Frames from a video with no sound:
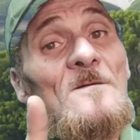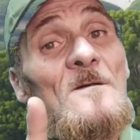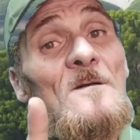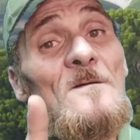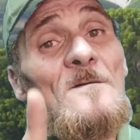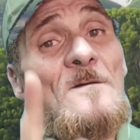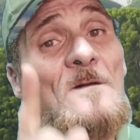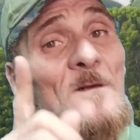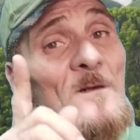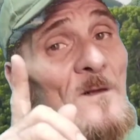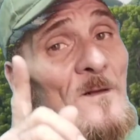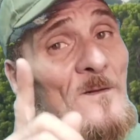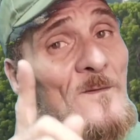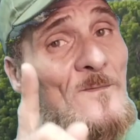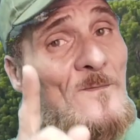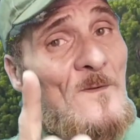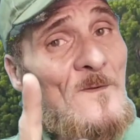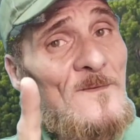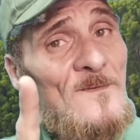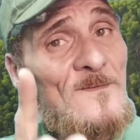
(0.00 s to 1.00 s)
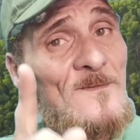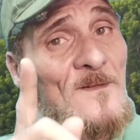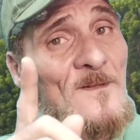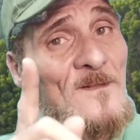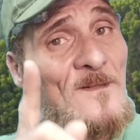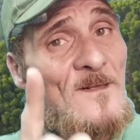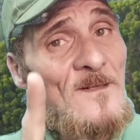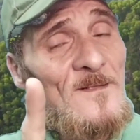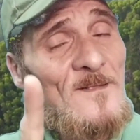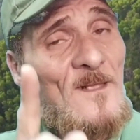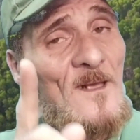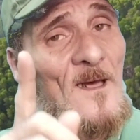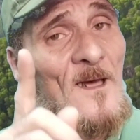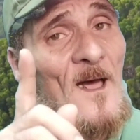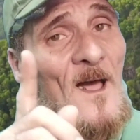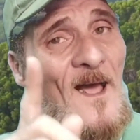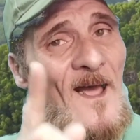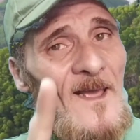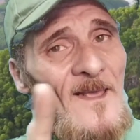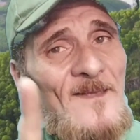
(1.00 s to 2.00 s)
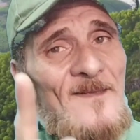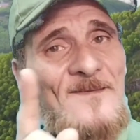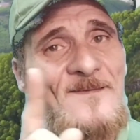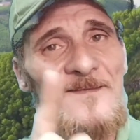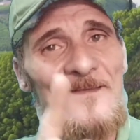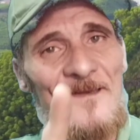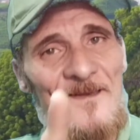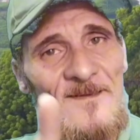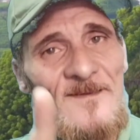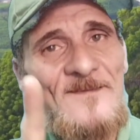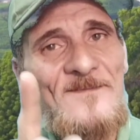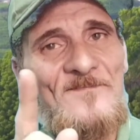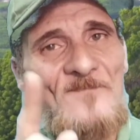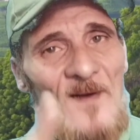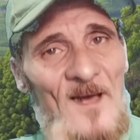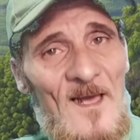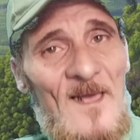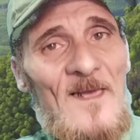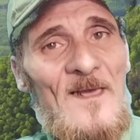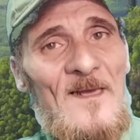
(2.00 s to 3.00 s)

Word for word: النص اللي انت عايز تعيش معاه